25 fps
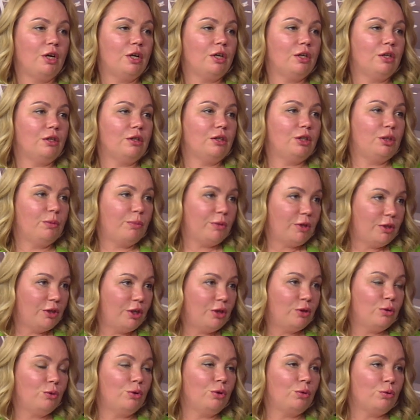э,
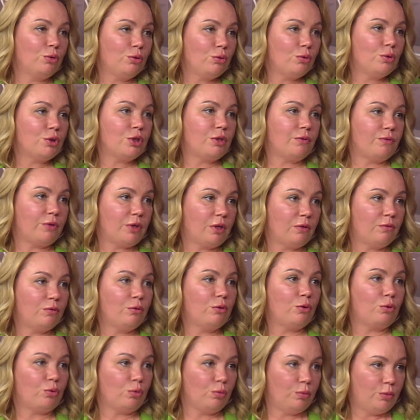дополнительную иконку
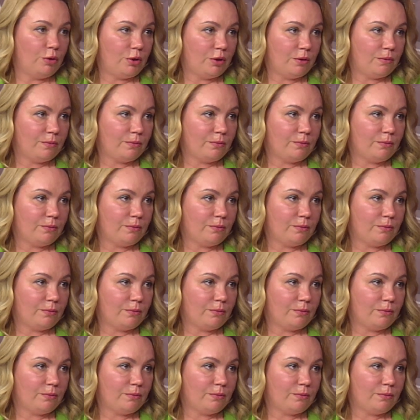«Цифровой рубль».